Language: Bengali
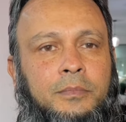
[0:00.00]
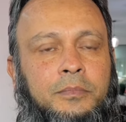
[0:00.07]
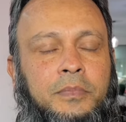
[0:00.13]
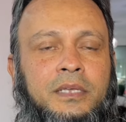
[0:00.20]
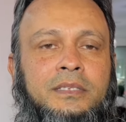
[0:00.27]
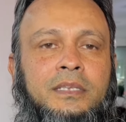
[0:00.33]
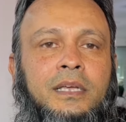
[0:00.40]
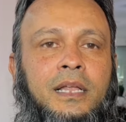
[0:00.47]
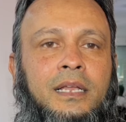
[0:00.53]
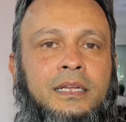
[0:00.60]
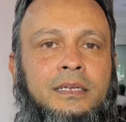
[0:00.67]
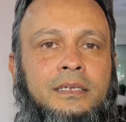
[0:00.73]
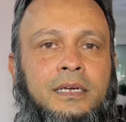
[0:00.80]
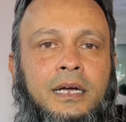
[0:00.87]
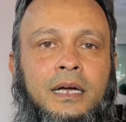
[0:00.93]
বেসিক্যালি
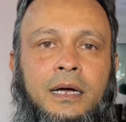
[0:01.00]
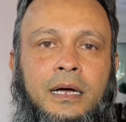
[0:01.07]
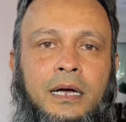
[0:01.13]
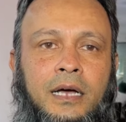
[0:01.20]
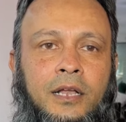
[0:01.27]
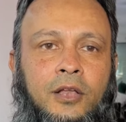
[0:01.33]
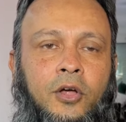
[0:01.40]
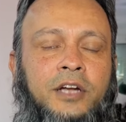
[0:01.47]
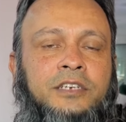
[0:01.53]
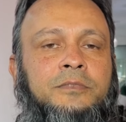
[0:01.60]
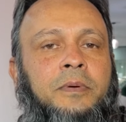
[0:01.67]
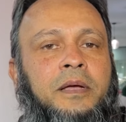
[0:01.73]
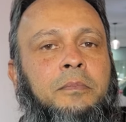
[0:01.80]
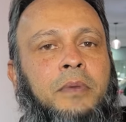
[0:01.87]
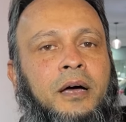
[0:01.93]
লয়েডস
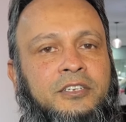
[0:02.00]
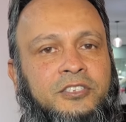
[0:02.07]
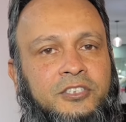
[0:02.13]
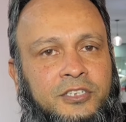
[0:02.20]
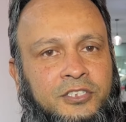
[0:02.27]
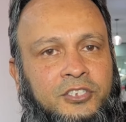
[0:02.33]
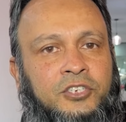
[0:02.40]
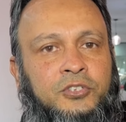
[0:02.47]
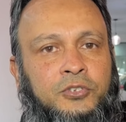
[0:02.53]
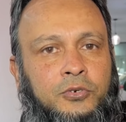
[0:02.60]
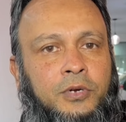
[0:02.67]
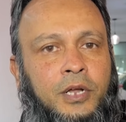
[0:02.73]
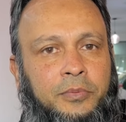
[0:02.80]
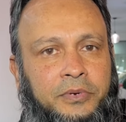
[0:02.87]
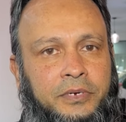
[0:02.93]
ব্যাঙ্ক মাস্টার চেস
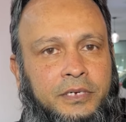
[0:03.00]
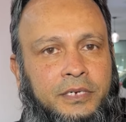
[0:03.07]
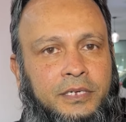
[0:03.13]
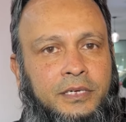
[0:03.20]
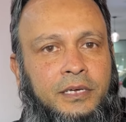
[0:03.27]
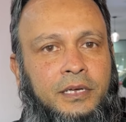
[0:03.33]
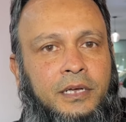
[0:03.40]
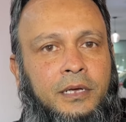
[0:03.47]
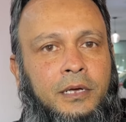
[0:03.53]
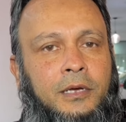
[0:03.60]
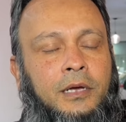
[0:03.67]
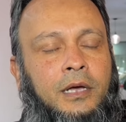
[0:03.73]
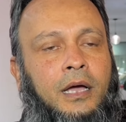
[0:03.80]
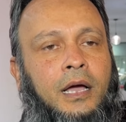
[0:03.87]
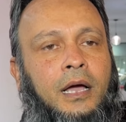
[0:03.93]
টুর্নামেন্টে
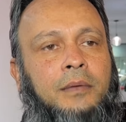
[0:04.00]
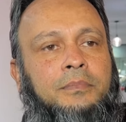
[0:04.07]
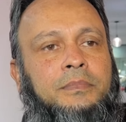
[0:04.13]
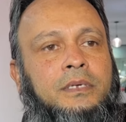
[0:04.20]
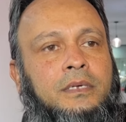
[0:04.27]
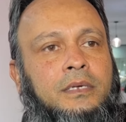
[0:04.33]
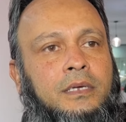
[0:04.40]
আমি